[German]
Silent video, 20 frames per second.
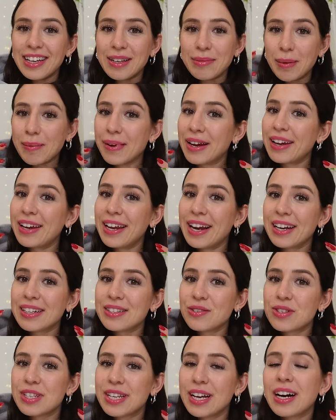Ich mache meine Nägel
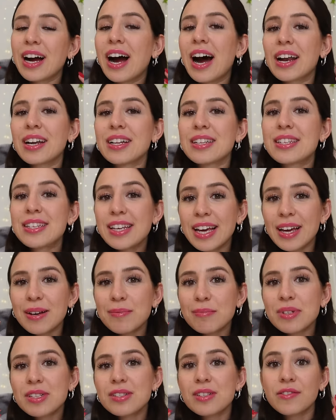so circa alle
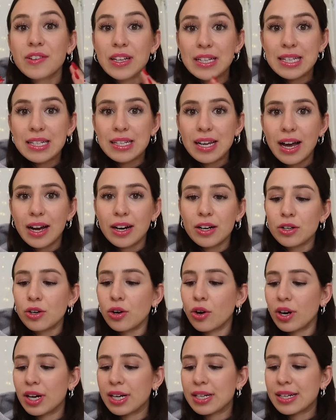10 bis 14 Tage
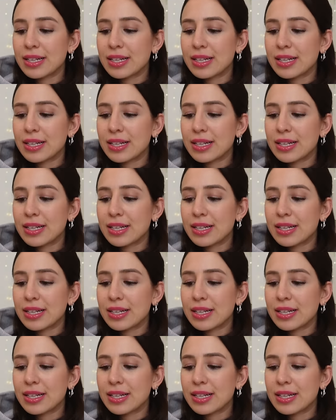neu.